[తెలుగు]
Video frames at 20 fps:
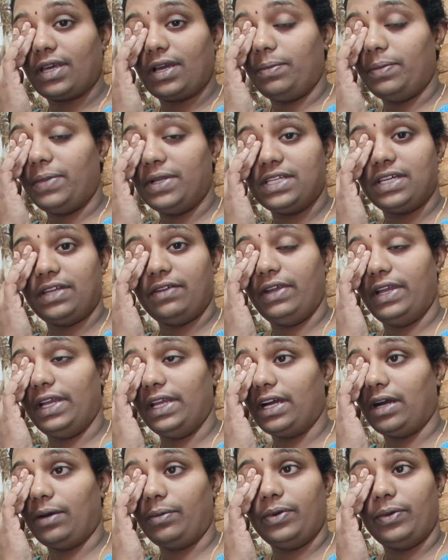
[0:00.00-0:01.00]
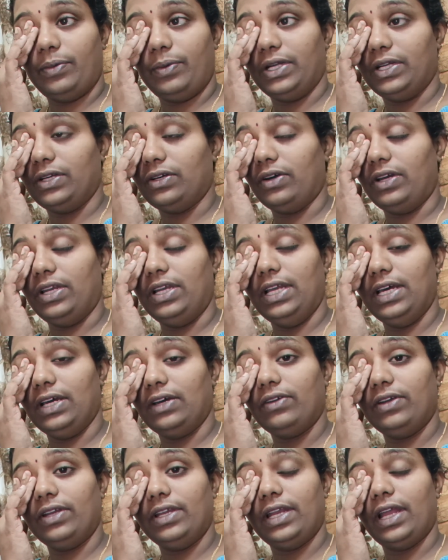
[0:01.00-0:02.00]
కంపల్సరీ వేడి కాపుడు పెట్టుకోవాలి
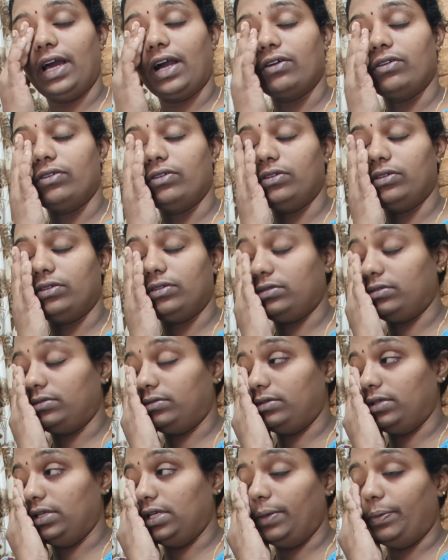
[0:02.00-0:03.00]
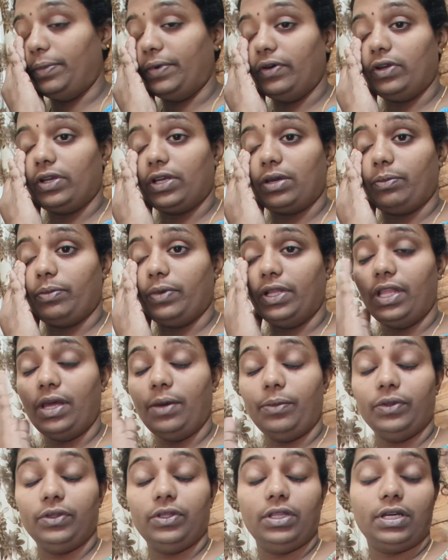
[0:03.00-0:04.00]
లేకుంటే నాకు లేపటి వరకు ఇబ్బంది
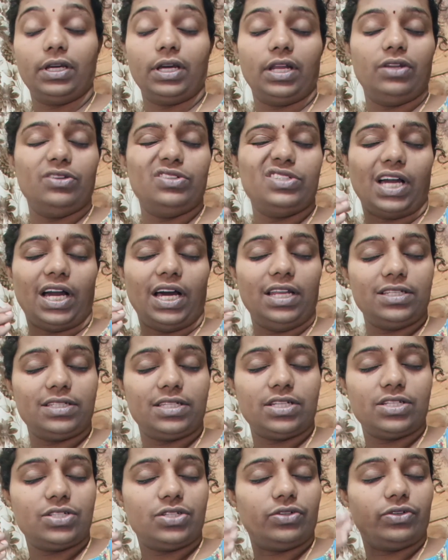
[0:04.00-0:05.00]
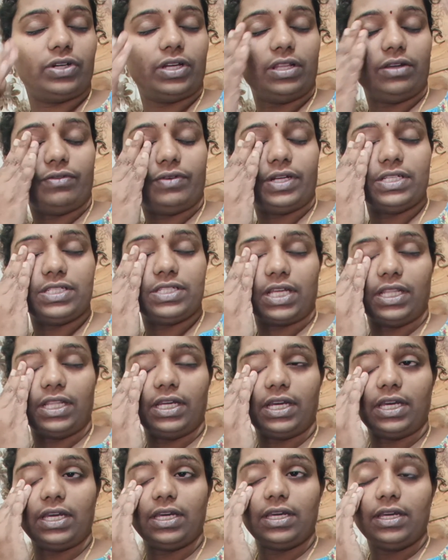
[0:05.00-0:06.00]
అయిపోతుంది కన్ను చాలా సెన్సిటివ్ కదా ఫ్రెండ్స్
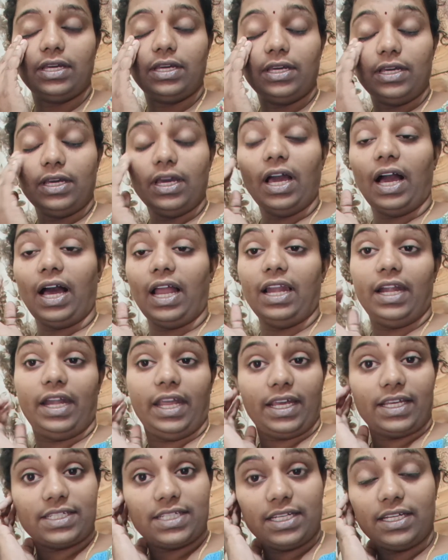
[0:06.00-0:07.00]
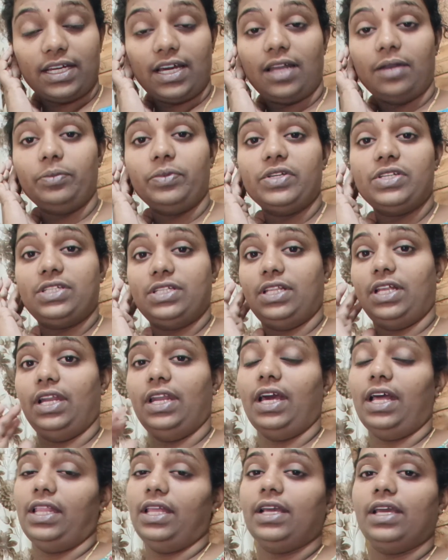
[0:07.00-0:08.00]
అందుకే అలా టెన్షన్గా
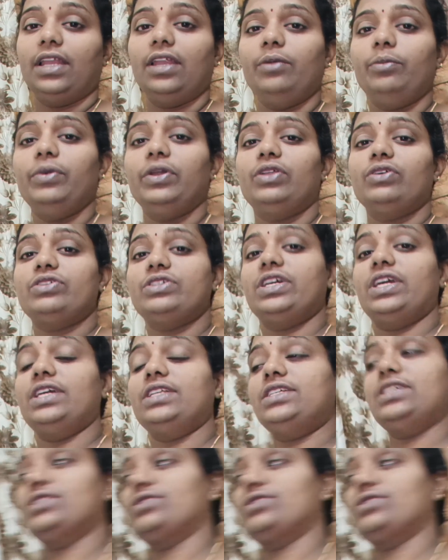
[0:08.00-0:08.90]
అనిపించిందండి అందుకే నేను మీతో షేర్